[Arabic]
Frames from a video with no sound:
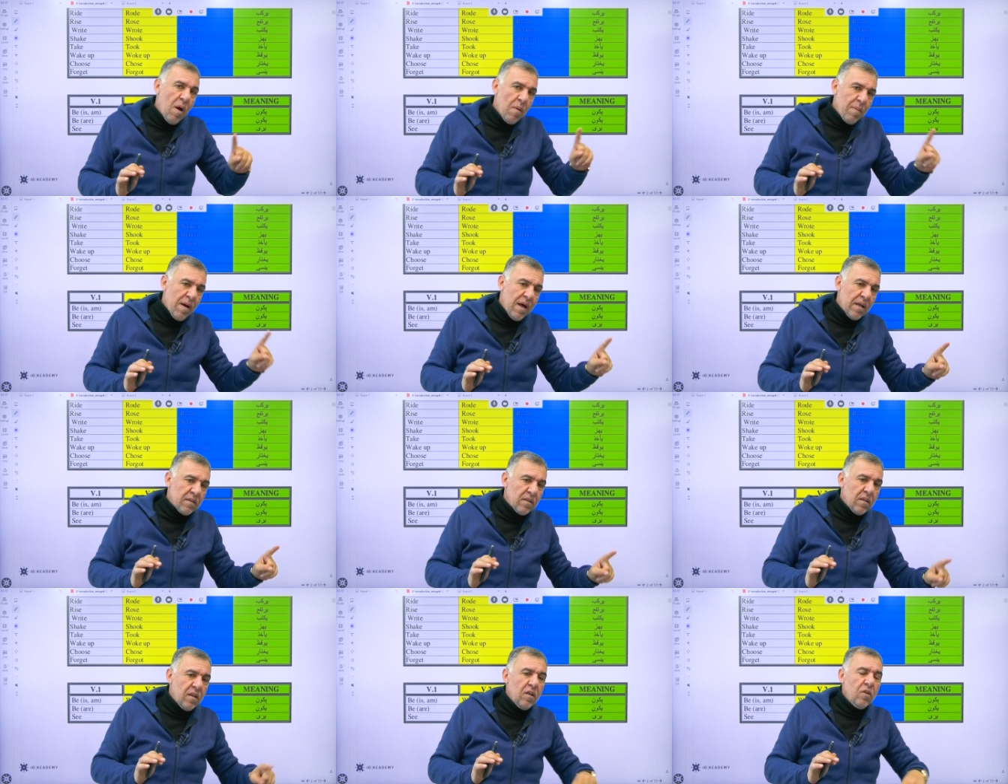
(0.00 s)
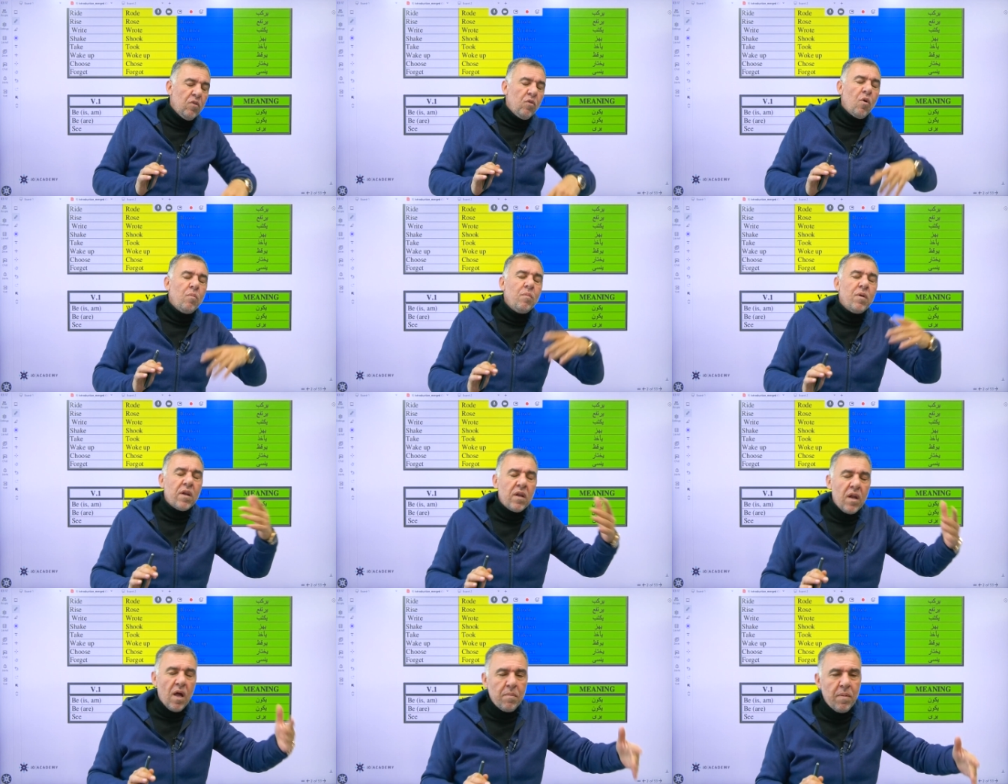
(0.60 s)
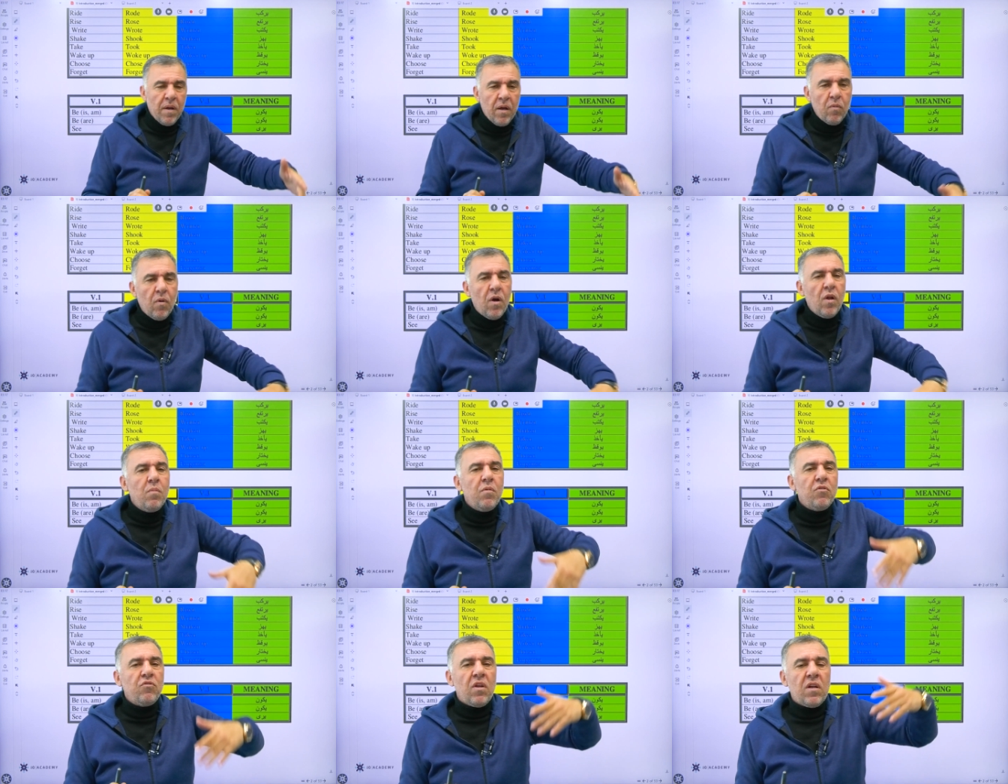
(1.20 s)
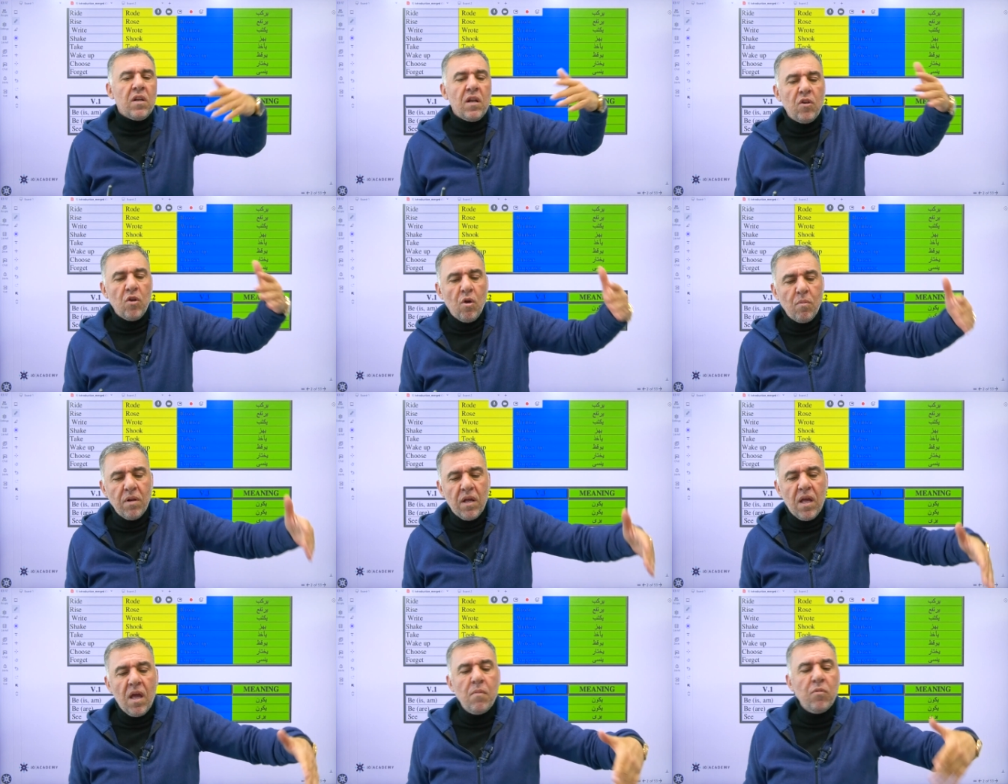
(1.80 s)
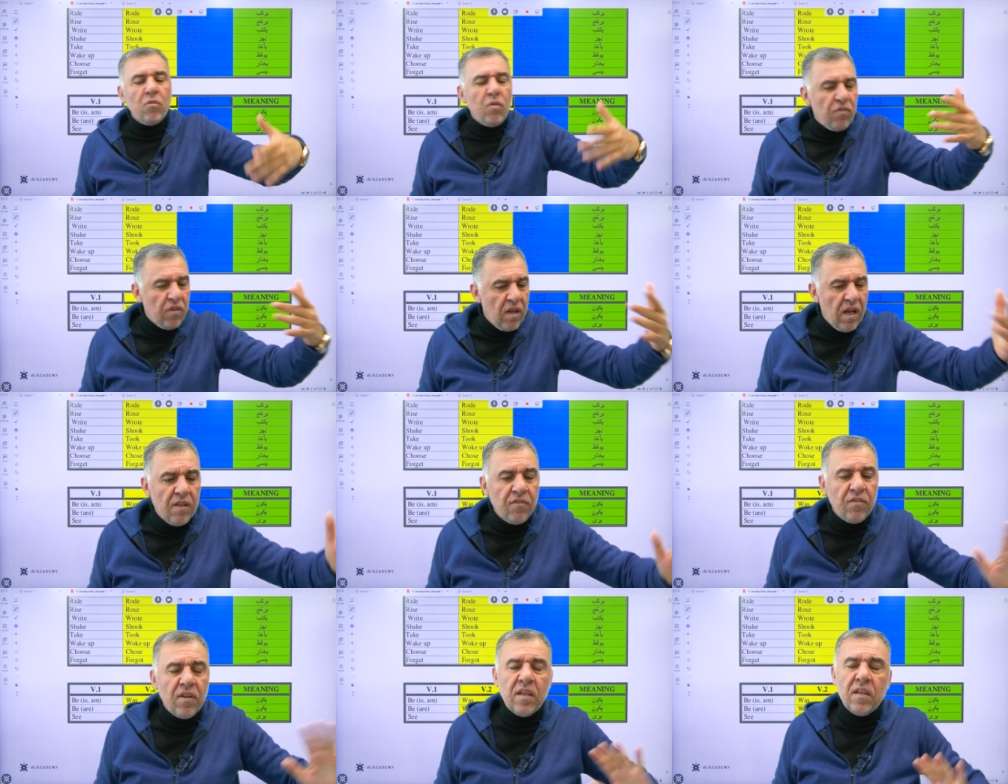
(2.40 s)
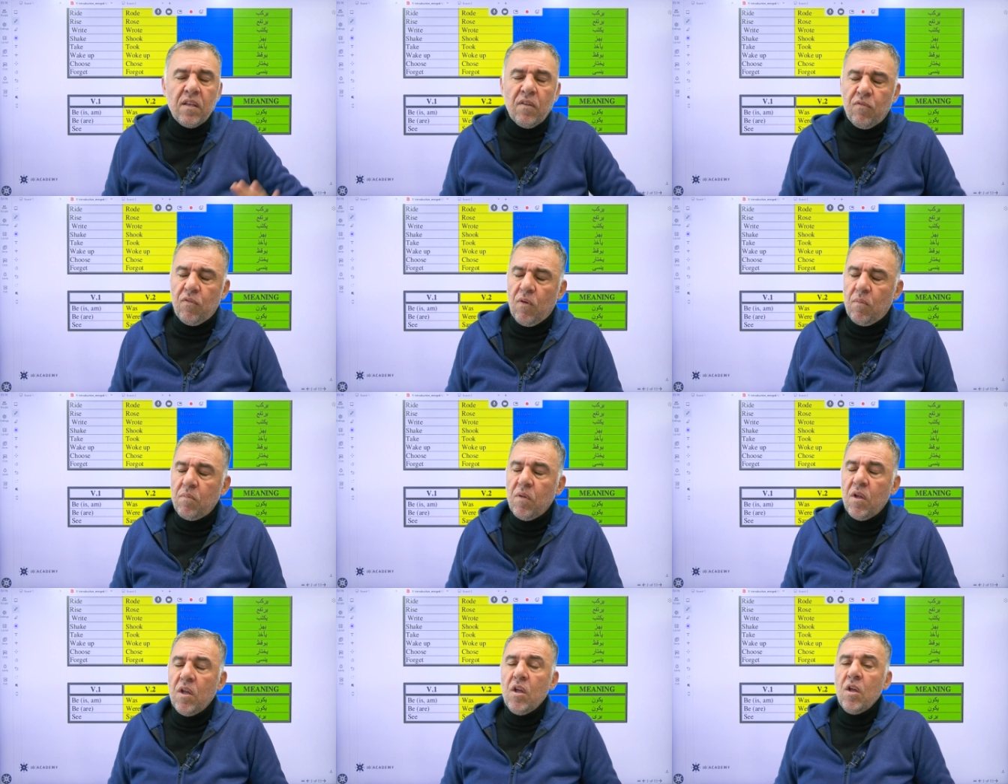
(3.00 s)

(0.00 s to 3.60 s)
مع بعض اليوم الرابع وهالمجره اليوم الخامس بس رح نصنفهم